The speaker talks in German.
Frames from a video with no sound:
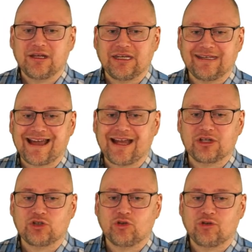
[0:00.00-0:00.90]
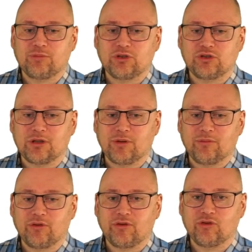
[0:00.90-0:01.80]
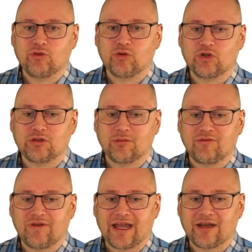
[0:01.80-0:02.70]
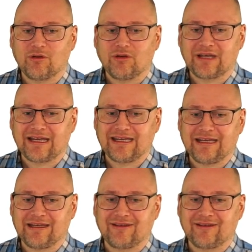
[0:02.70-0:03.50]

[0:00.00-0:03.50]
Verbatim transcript: Die Datenschutzbestimmungen müssen zugestimmt werden und dann geht es